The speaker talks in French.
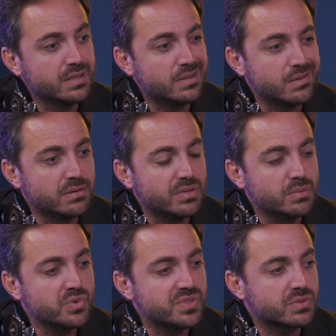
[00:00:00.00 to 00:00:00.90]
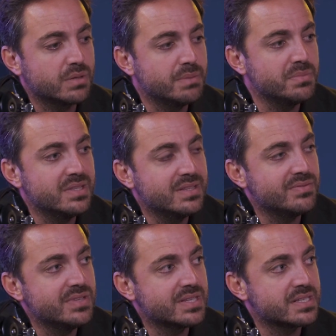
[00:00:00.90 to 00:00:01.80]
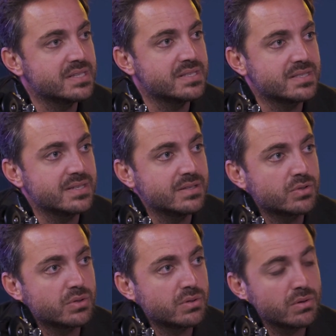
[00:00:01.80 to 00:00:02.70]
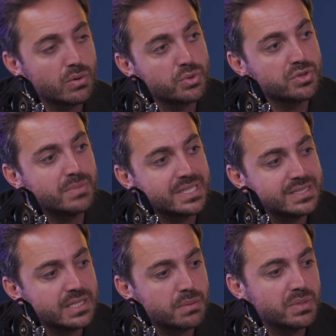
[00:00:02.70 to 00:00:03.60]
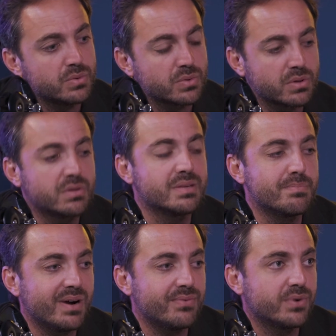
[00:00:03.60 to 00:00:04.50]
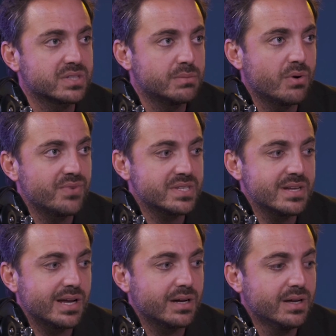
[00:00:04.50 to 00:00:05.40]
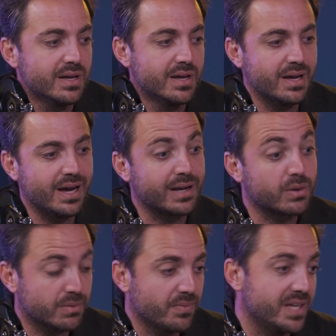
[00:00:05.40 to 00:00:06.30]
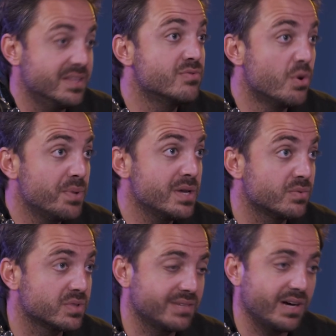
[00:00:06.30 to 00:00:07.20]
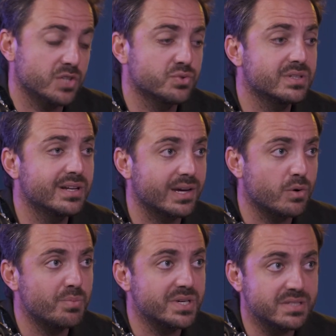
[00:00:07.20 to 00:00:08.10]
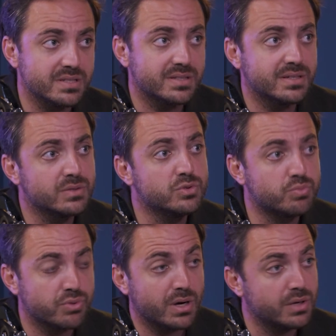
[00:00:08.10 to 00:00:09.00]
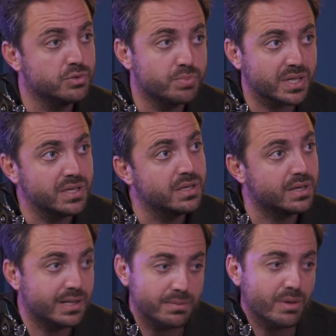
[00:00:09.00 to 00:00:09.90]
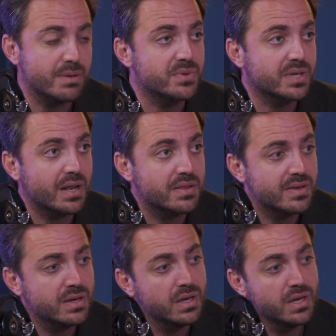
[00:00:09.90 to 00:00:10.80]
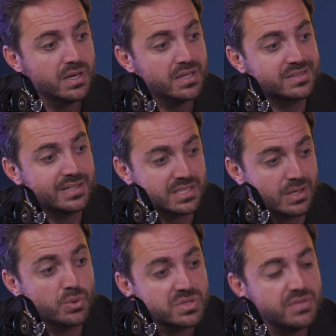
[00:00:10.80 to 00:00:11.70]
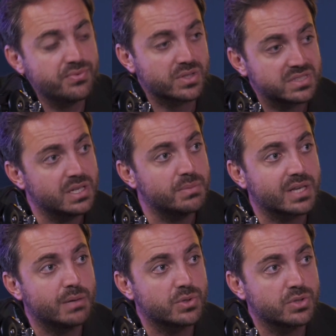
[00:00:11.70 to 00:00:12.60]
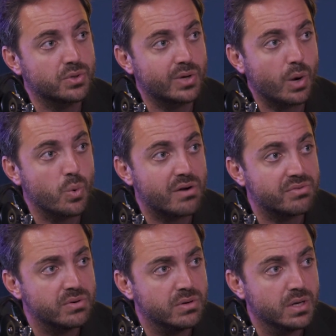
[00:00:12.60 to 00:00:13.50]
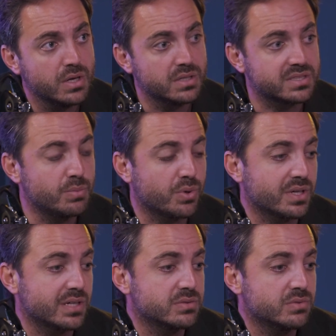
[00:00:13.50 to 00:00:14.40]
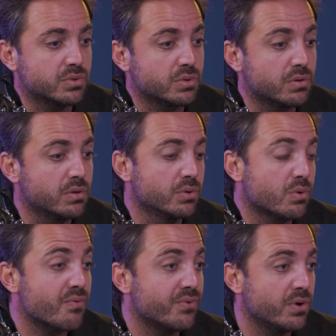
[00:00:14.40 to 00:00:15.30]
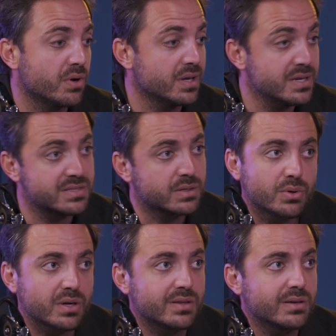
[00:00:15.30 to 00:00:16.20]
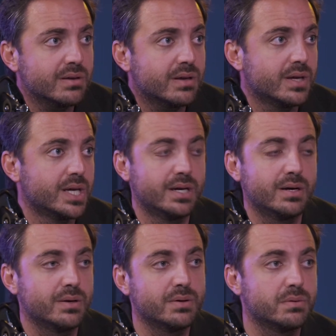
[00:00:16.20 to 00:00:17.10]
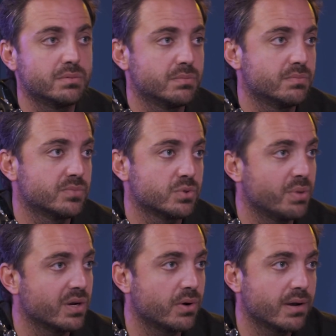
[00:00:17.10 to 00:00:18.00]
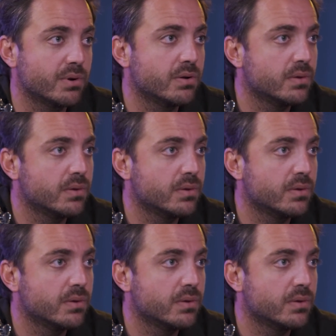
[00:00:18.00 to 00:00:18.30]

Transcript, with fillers: Euh, Van ils ont quand même mis des vitesses qu'ils essayent d'être automatique, mais donc c'est pas forcément facile à, développer. Donc ça va rajouter de la complexité, du poids, du prix et des problèmes de qualité. Et ça les a aussi forcés à mettre un moteur dans la roue avant, ce qui pour des raisons de, confort et de sécurité ne euh, sont pas incroyables.